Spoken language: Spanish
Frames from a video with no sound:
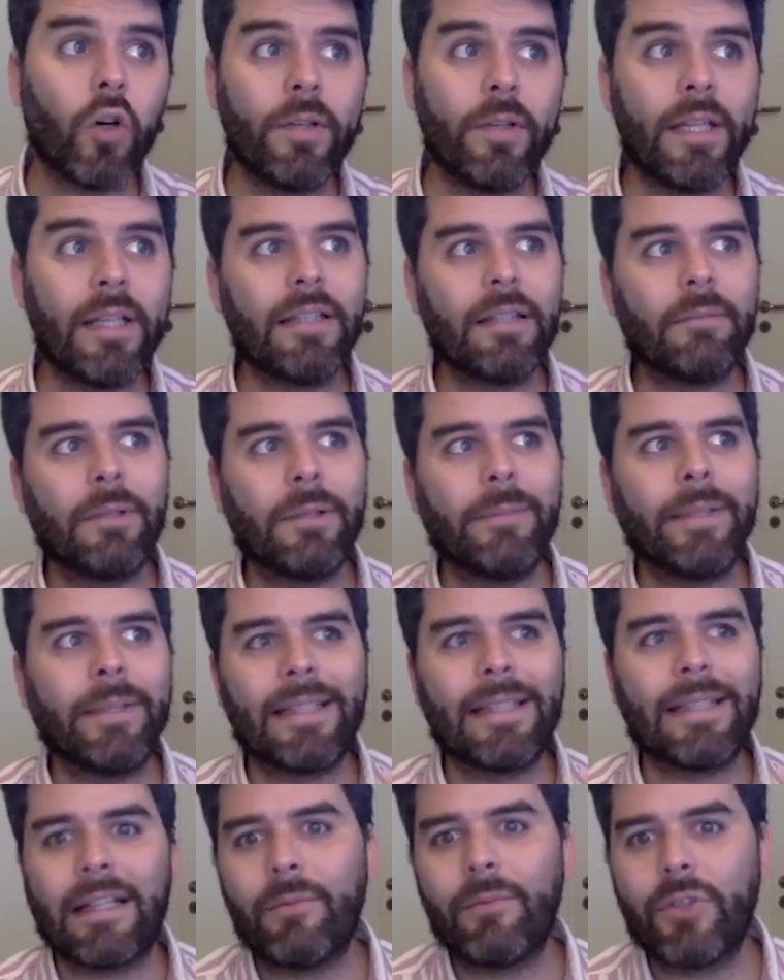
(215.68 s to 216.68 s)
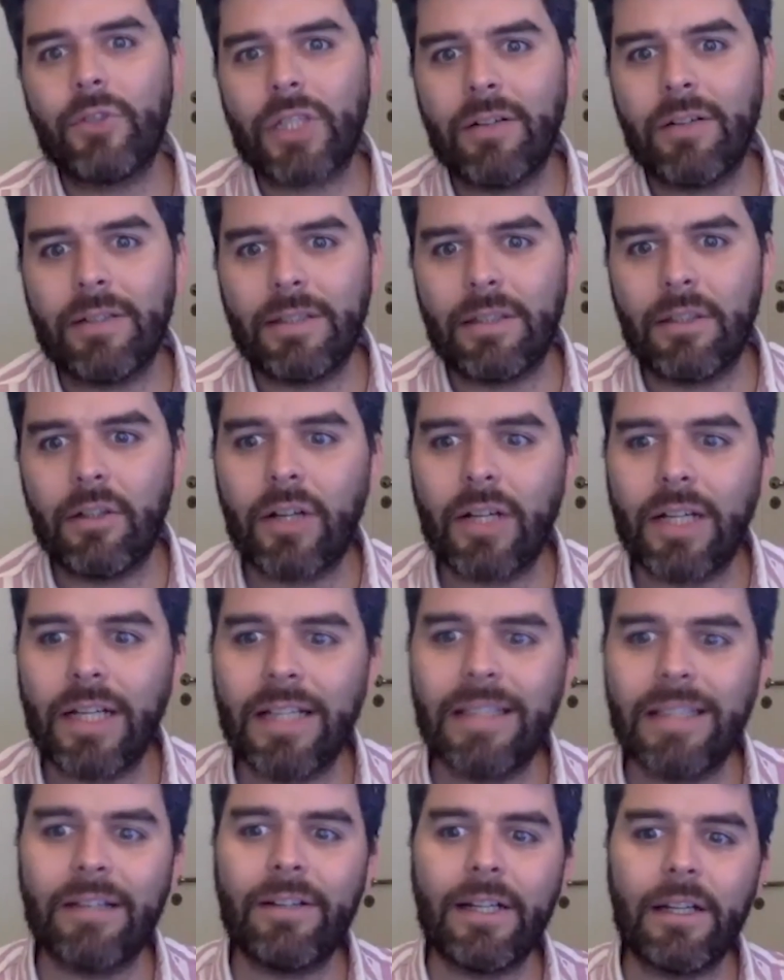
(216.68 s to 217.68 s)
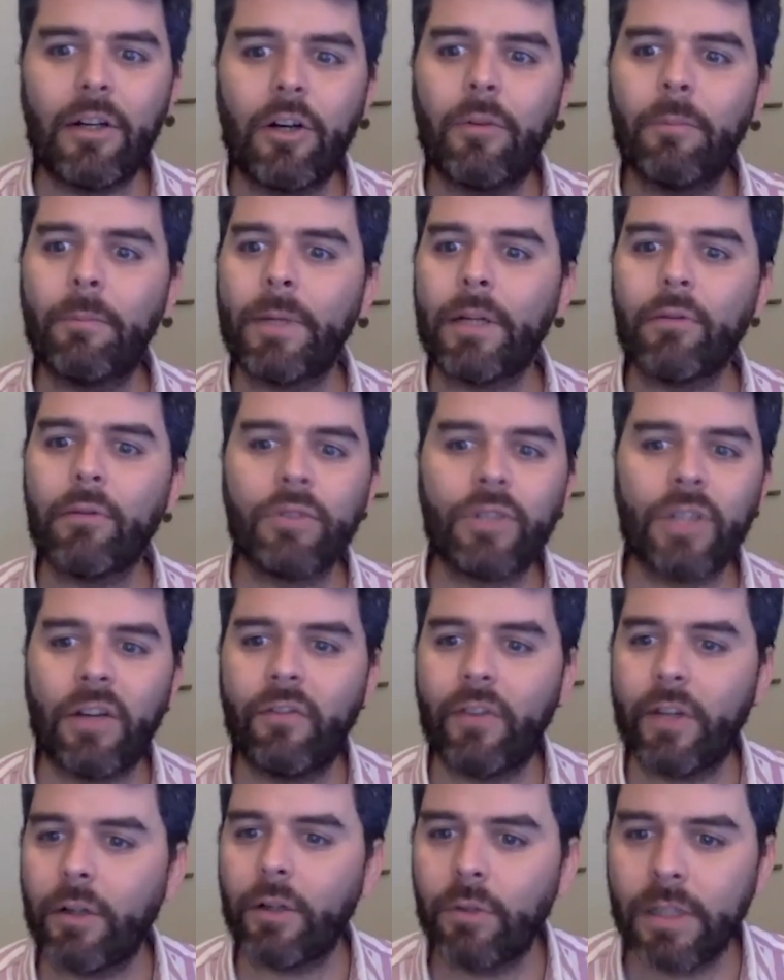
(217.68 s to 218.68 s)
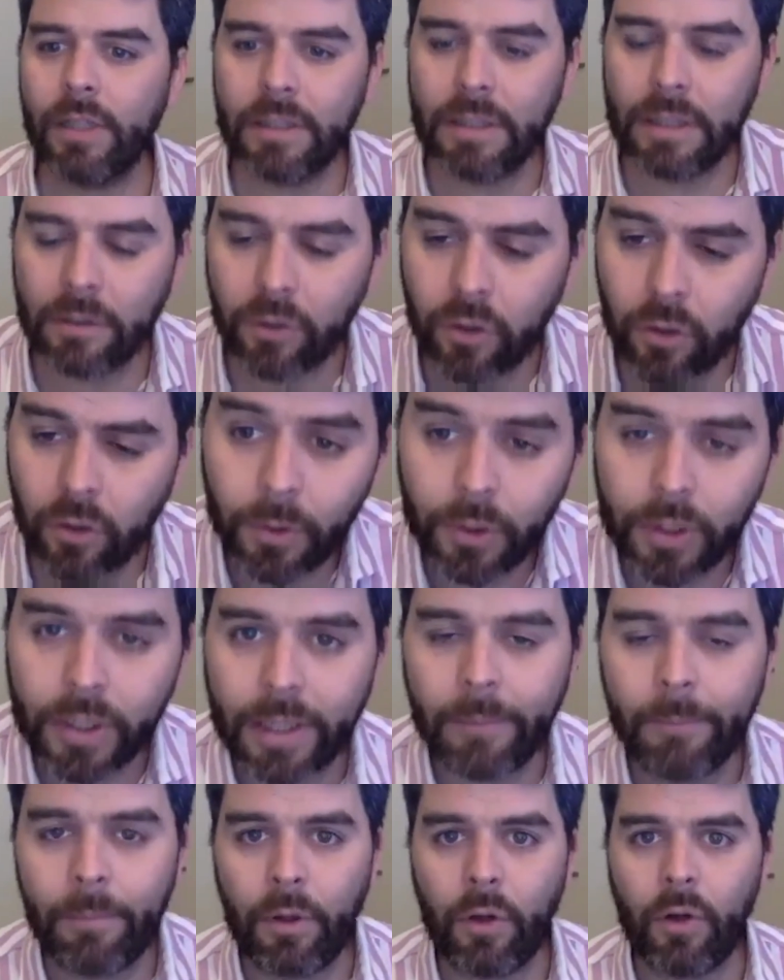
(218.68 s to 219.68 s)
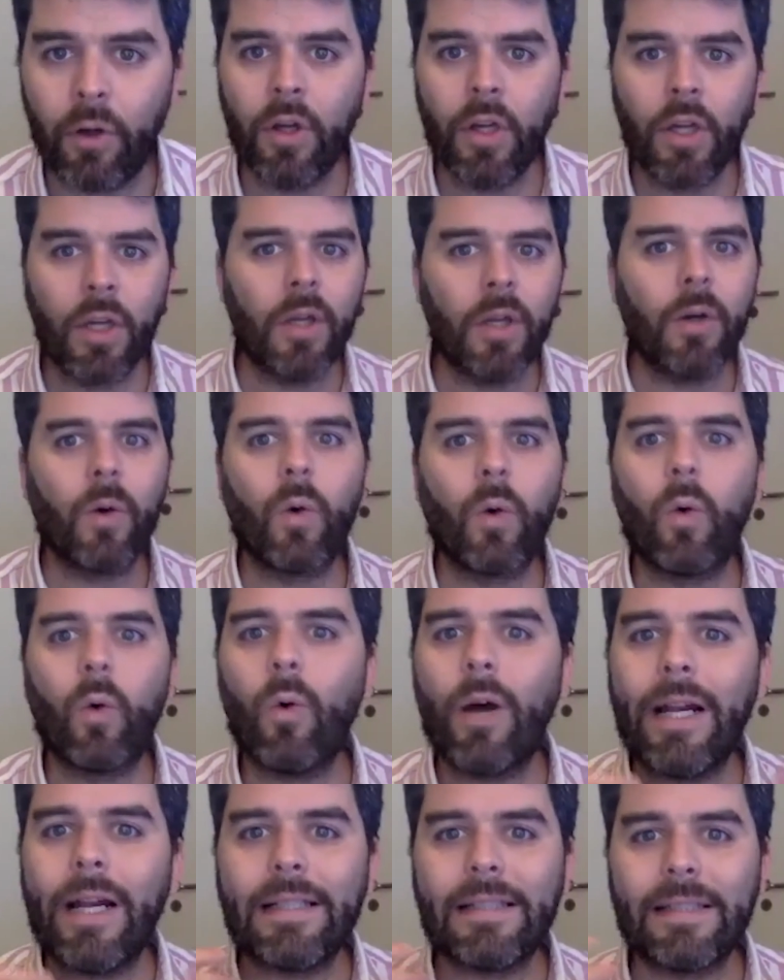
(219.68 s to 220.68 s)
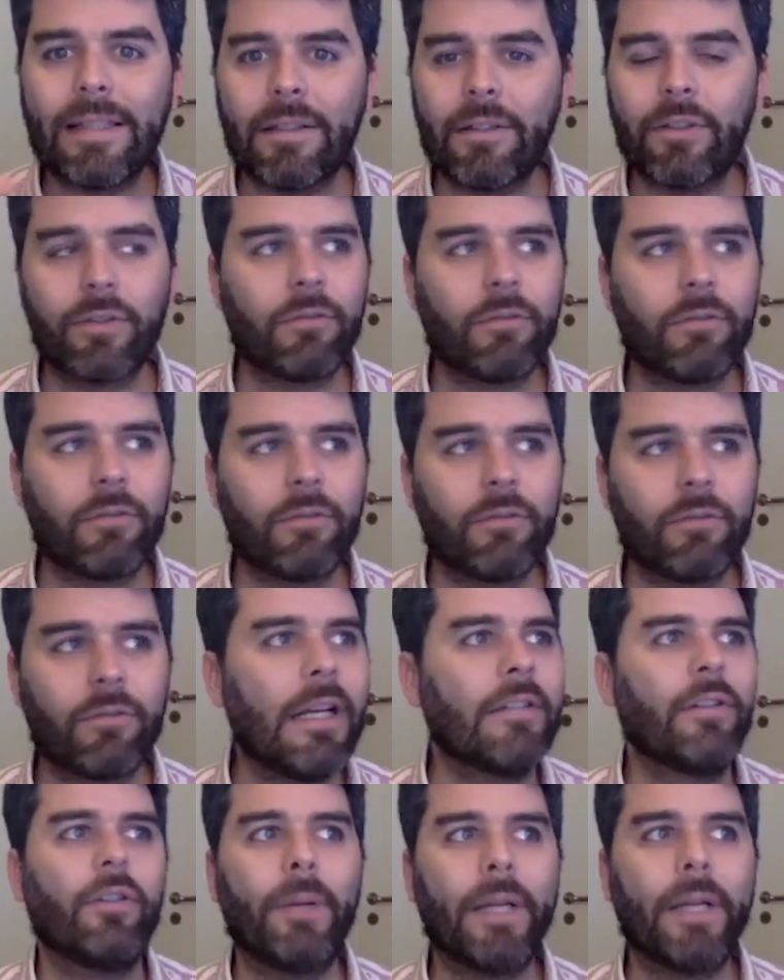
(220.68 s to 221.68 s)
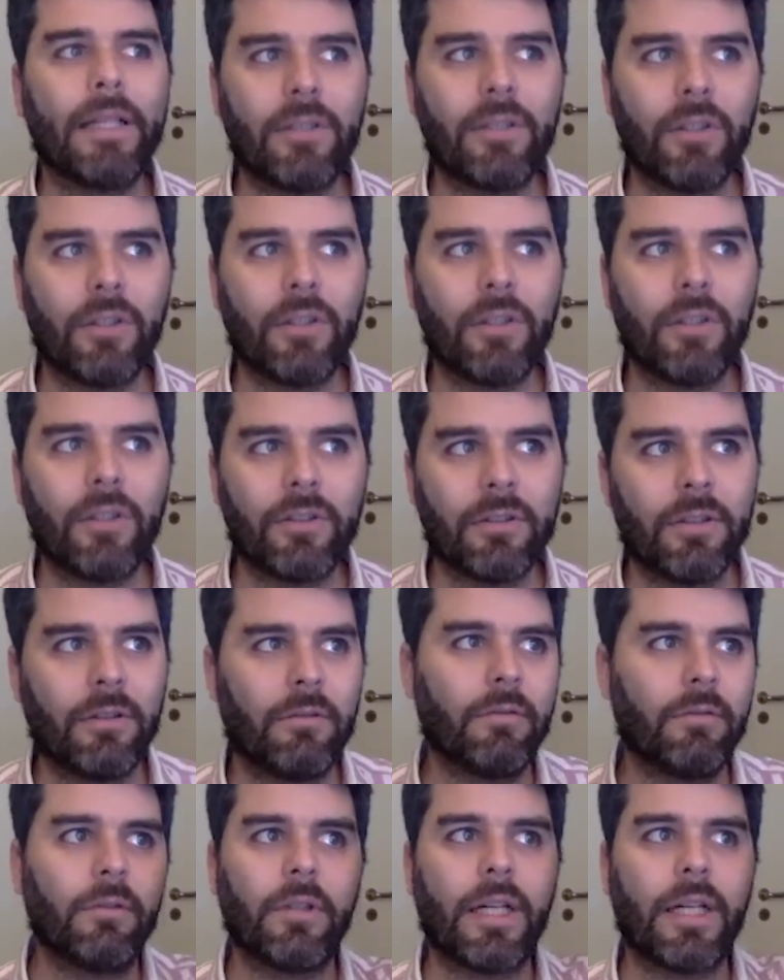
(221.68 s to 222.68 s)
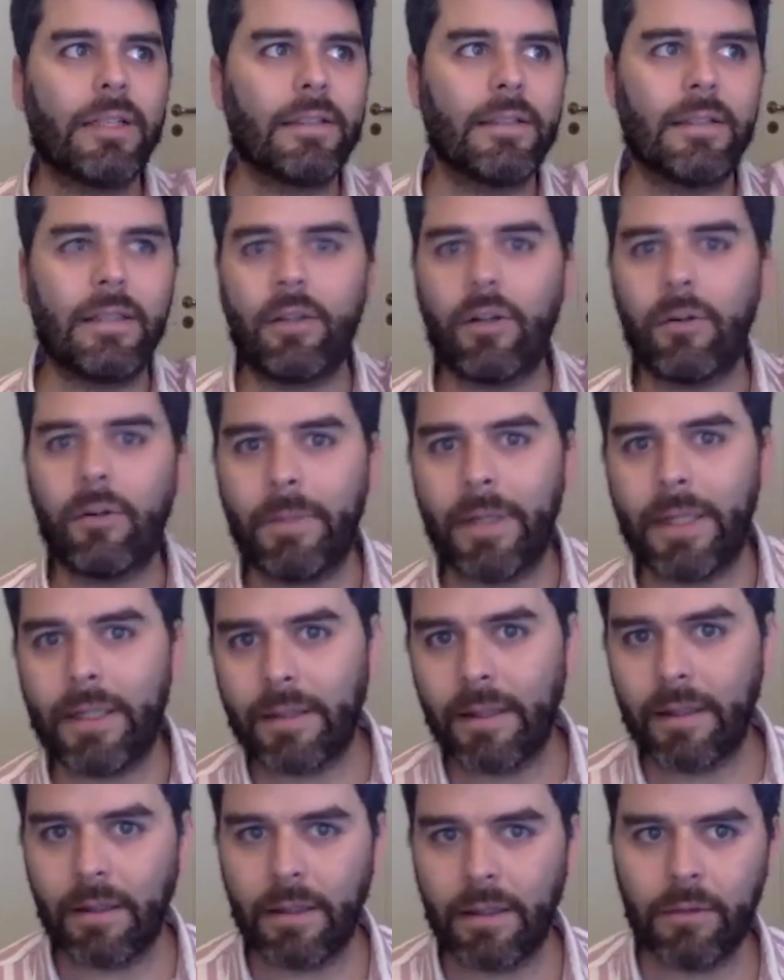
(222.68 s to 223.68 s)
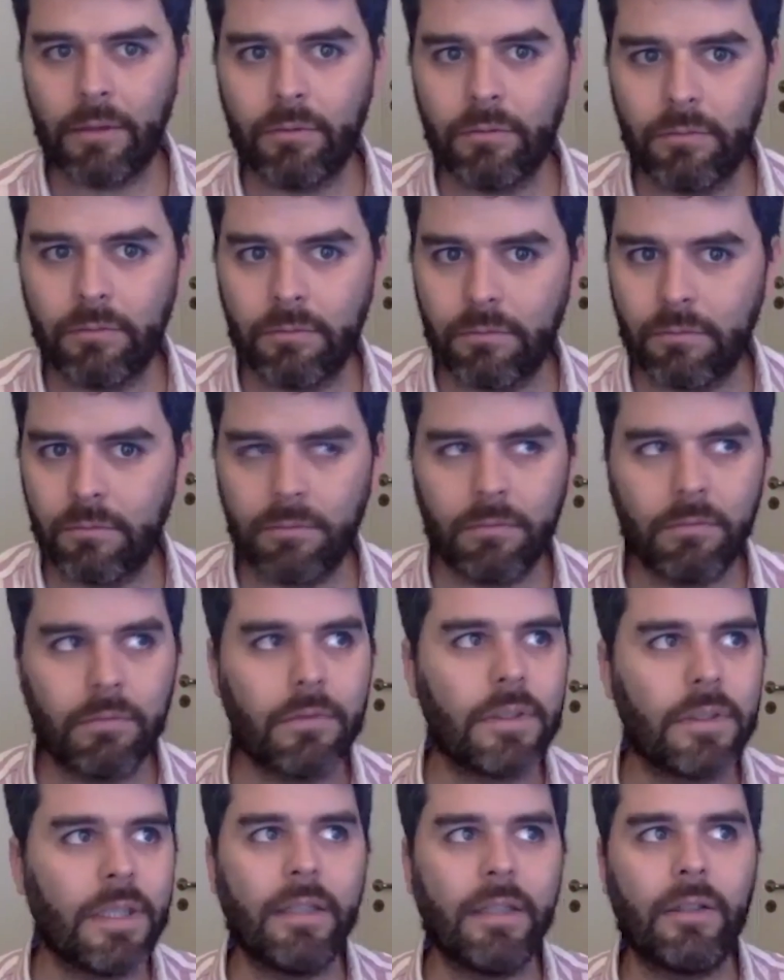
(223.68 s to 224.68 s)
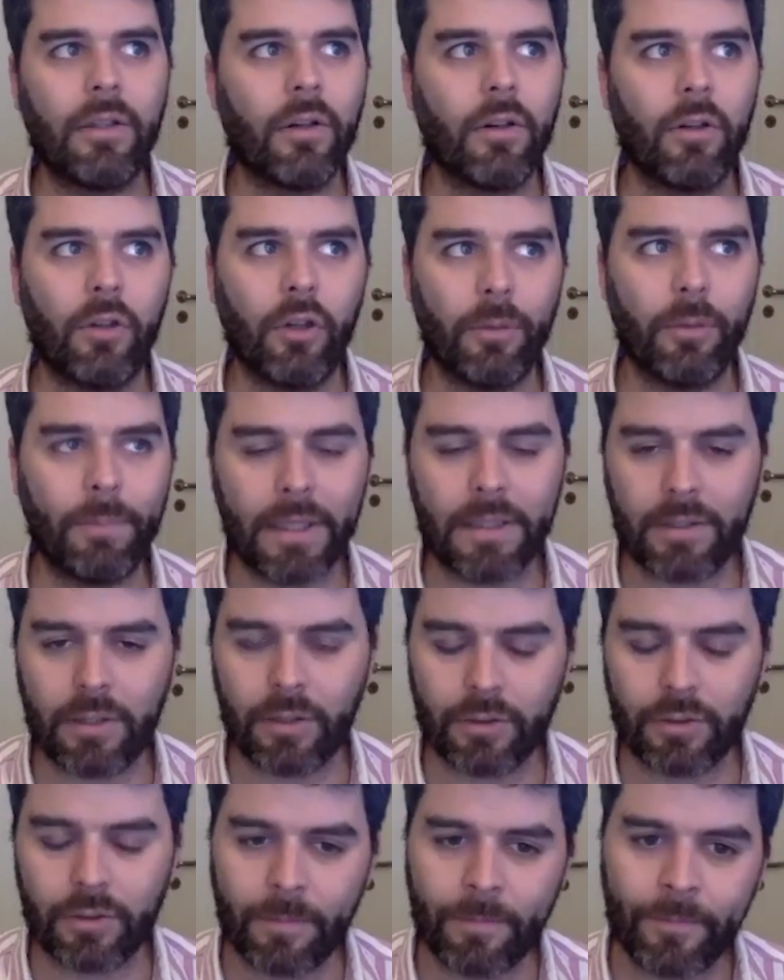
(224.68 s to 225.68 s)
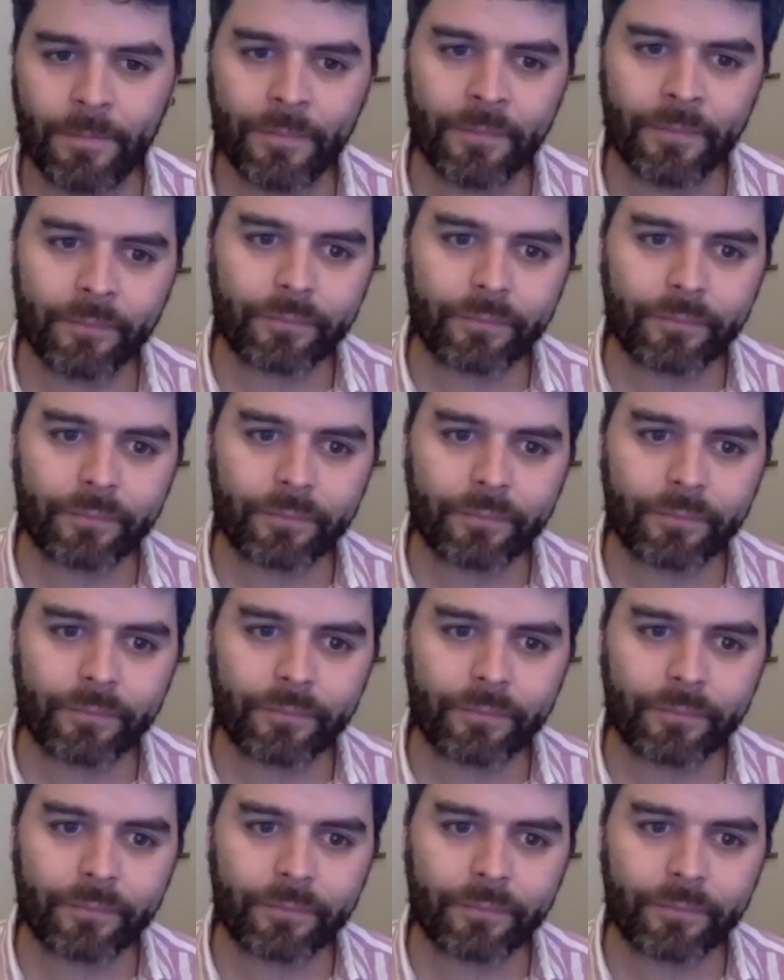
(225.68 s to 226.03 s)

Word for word: o bien te puede pasar que muchas veces los clientes vienen con preguntas frecuentes, como por ejemplo, cuáles son los precios y tú lo que haces es compartirle un, sitio con los precios.